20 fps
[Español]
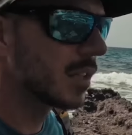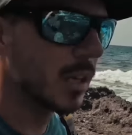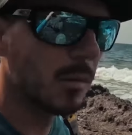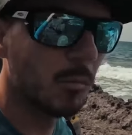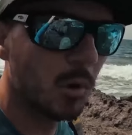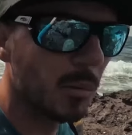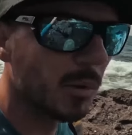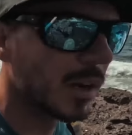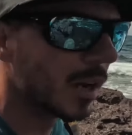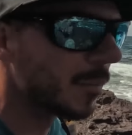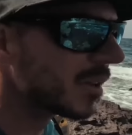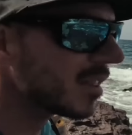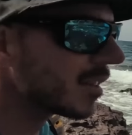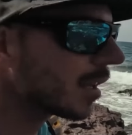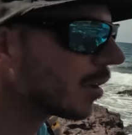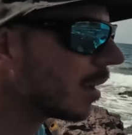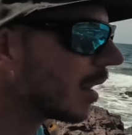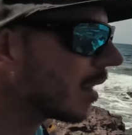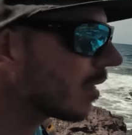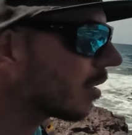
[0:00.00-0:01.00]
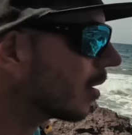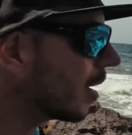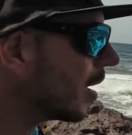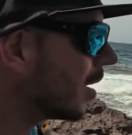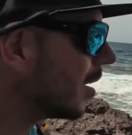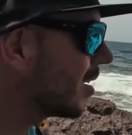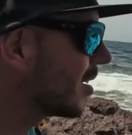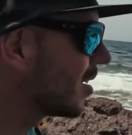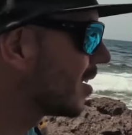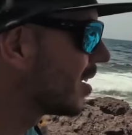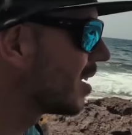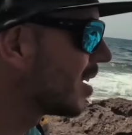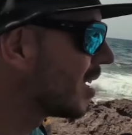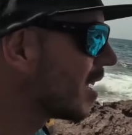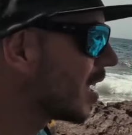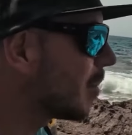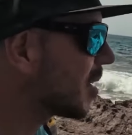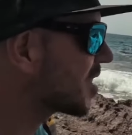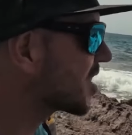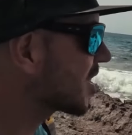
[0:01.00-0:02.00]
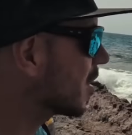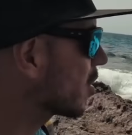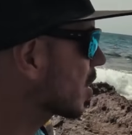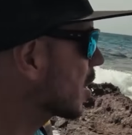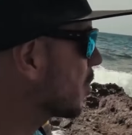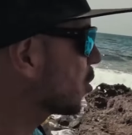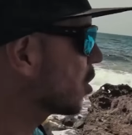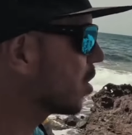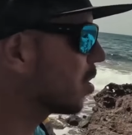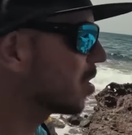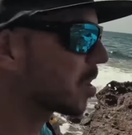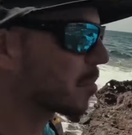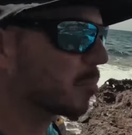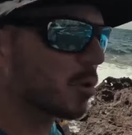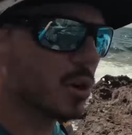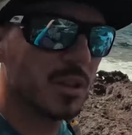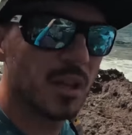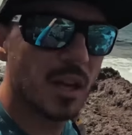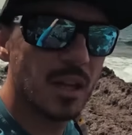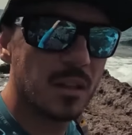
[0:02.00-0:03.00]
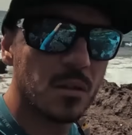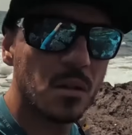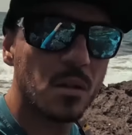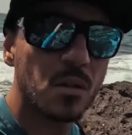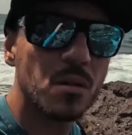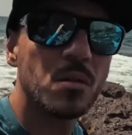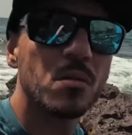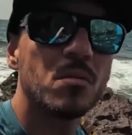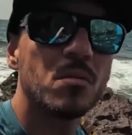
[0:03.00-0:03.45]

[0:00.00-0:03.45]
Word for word: De muy buena pinta de la zona. Más creo que puedo ir bordeando,